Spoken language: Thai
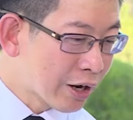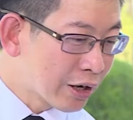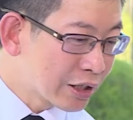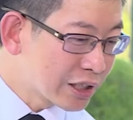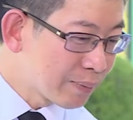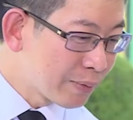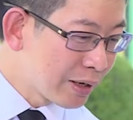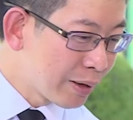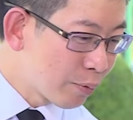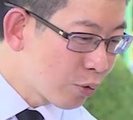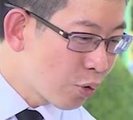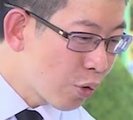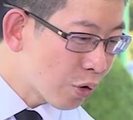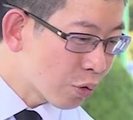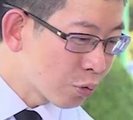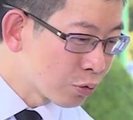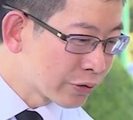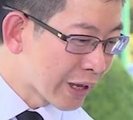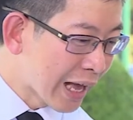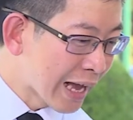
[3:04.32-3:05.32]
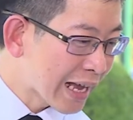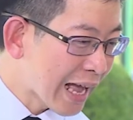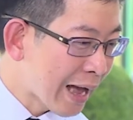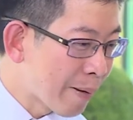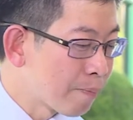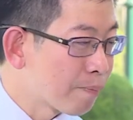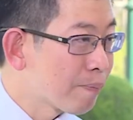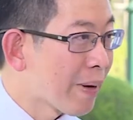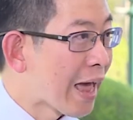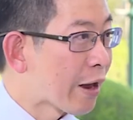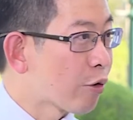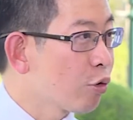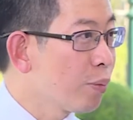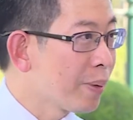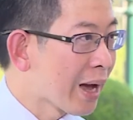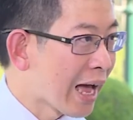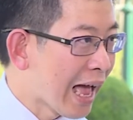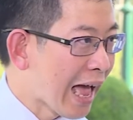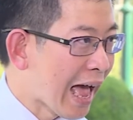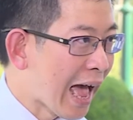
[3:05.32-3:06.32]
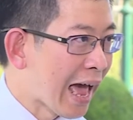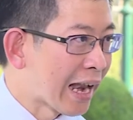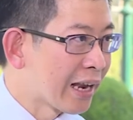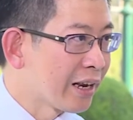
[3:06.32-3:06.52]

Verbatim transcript: นก็จะมีพวกอุตสาหกรรมแปรรูปอาหาร